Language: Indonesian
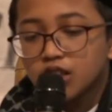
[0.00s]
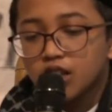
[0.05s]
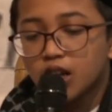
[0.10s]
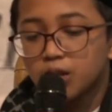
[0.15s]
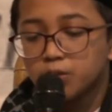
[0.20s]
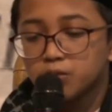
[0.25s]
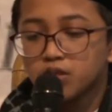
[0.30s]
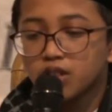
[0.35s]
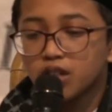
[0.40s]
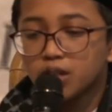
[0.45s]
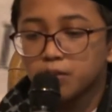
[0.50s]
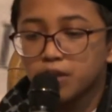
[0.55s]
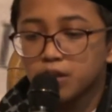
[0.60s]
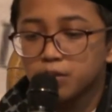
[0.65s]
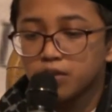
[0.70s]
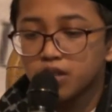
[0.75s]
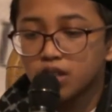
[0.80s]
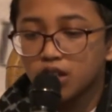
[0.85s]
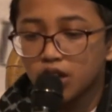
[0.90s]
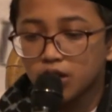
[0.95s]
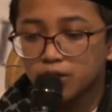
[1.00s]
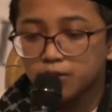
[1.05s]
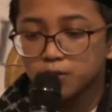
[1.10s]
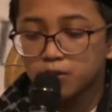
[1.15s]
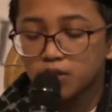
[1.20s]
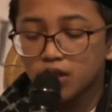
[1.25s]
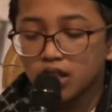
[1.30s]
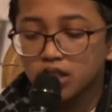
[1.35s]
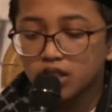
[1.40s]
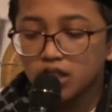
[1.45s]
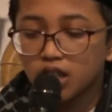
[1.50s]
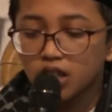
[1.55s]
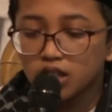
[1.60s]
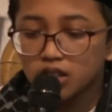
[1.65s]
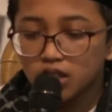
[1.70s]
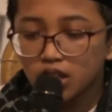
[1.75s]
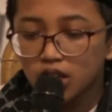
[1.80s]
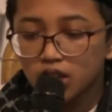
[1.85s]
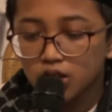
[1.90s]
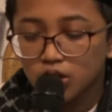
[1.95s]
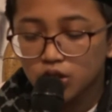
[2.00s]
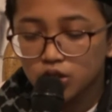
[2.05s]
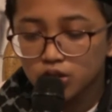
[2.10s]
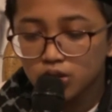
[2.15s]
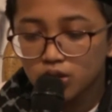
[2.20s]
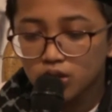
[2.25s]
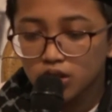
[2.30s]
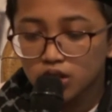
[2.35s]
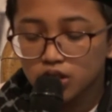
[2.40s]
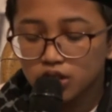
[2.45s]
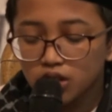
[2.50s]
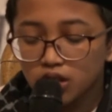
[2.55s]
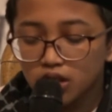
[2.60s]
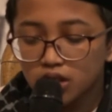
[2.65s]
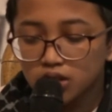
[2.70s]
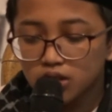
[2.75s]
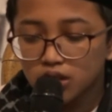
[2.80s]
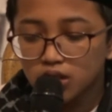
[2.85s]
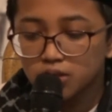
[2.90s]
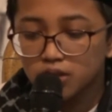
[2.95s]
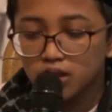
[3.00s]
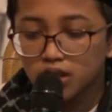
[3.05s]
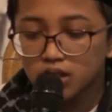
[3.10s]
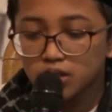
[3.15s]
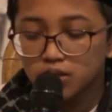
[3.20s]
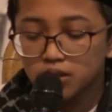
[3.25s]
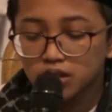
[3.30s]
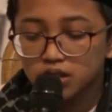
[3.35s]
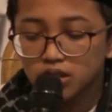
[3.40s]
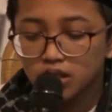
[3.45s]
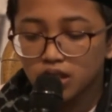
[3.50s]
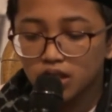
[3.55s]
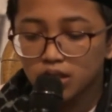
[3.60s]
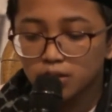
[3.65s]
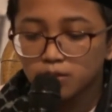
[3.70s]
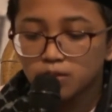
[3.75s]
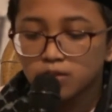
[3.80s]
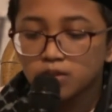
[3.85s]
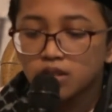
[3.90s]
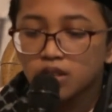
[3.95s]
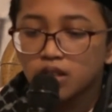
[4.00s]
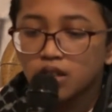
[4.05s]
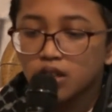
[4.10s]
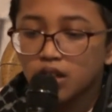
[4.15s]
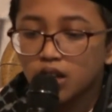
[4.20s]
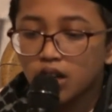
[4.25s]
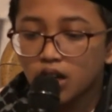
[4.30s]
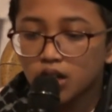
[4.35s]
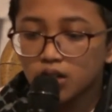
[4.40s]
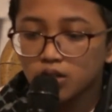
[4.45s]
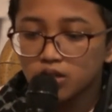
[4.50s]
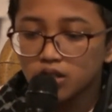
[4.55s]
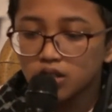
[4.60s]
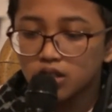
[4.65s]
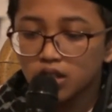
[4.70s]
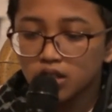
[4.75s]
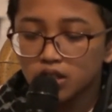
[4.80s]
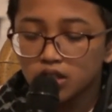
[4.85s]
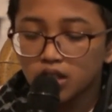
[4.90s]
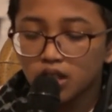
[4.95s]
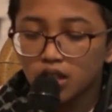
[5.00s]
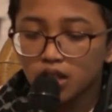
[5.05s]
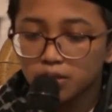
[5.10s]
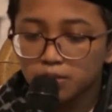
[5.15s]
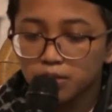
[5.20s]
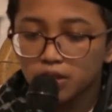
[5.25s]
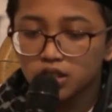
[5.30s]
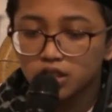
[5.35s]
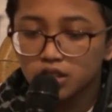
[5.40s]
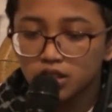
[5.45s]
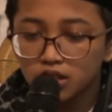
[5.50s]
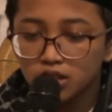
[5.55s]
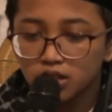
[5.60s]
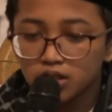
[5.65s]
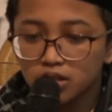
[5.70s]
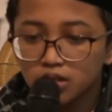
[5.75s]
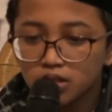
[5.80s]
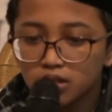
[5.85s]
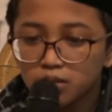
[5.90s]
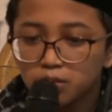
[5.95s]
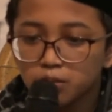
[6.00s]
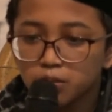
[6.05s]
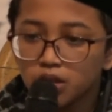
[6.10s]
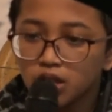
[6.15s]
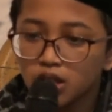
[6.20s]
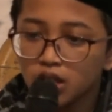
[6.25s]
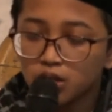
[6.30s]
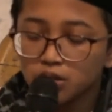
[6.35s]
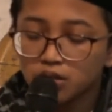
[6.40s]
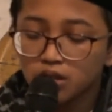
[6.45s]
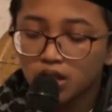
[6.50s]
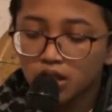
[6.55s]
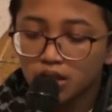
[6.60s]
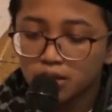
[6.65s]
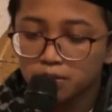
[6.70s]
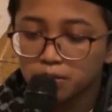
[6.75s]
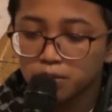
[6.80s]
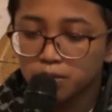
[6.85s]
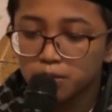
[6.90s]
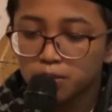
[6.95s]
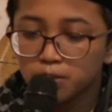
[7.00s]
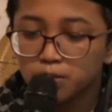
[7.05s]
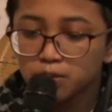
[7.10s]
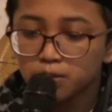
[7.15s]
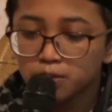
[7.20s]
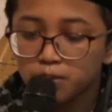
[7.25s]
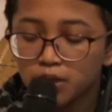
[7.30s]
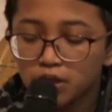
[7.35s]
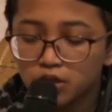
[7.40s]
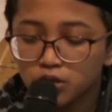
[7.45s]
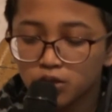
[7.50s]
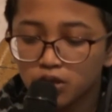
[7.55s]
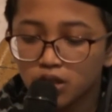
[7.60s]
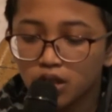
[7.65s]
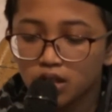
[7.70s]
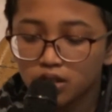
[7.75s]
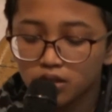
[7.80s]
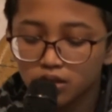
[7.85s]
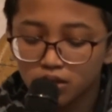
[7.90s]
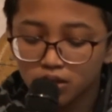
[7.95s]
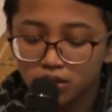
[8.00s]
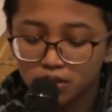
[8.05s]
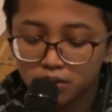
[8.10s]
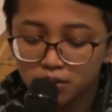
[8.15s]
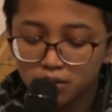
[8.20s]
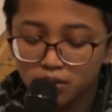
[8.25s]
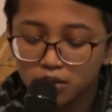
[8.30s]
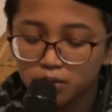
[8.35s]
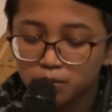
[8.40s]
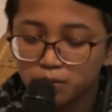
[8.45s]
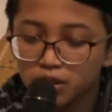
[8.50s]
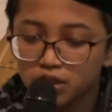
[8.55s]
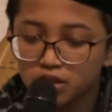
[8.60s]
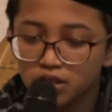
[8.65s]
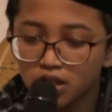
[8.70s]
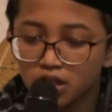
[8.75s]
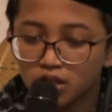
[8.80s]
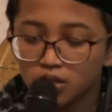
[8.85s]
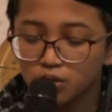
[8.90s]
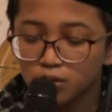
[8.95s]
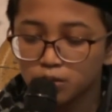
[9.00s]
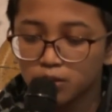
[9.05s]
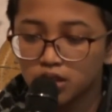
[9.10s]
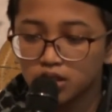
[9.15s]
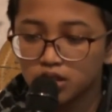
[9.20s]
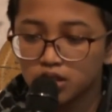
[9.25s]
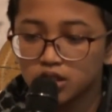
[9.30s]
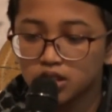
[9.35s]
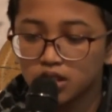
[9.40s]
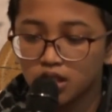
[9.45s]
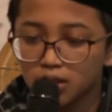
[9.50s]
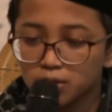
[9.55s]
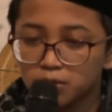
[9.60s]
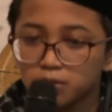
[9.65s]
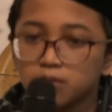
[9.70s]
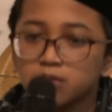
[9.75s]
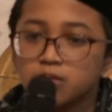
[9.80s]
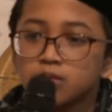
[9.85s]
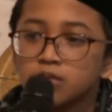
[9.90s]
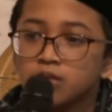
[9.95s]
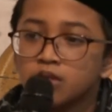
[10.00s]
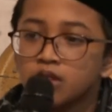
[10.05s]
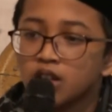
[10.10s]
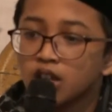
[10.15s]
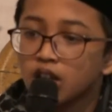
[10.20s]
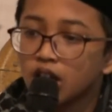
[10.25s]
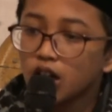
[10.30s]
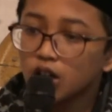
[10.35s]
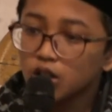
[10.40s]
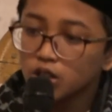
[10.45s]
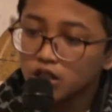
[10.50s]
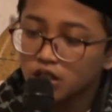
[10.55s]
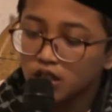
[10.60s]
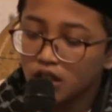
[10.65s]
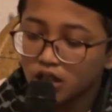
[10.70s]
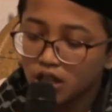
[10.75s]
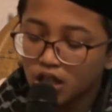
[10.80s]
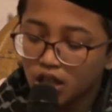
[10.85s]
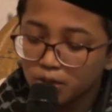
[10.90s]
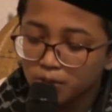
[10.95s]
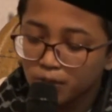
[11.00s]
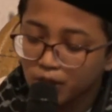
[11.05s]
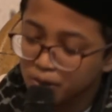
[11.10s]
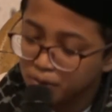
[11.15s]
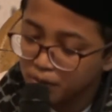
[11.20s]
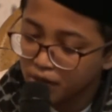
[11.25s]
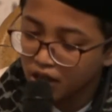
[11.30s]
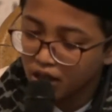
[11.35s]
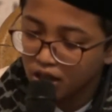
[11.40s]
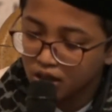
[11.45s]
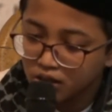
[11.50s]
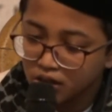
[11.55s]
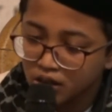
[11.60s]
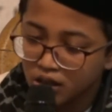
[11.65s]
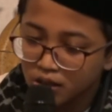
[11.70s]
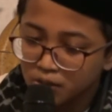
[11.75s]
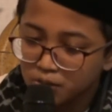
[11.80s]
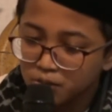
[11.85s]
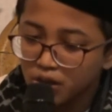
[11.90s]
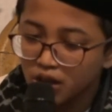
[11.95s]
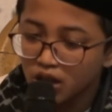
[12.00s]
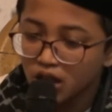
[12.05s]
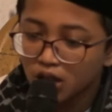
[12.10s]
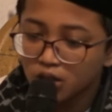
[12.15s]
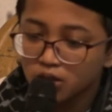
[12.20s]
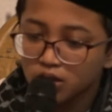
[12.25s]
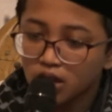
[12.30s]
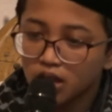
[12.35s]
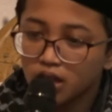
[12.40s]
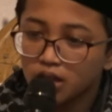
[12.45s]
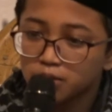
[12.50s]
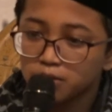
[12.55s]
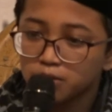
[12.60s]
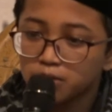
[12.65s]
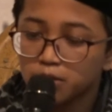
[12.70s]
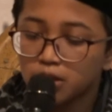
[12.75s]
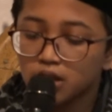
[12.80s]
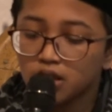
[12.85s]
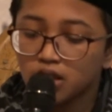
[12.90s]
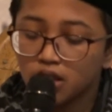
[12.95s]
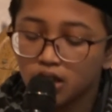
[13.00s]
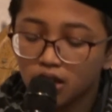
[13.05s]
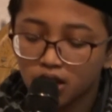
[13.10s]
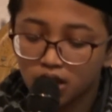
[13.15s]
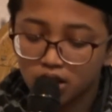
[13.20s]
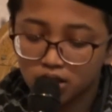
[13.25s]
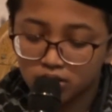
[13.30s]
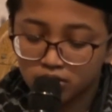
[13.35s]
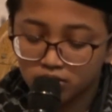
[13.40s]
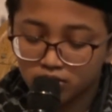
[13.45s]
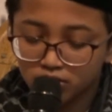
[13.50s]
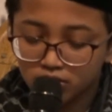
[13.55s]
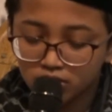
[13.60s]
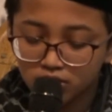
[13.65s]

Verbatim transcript: Abdurrahman bin Auf mulai dekat dengan Rasulullah sallallahu alaihi wasallam. Kalau tidak di dalam masjid, beliau dalam pasukan pejihad umat Islam. Kalau tidak dalam berperang, beliau dalam berdagang.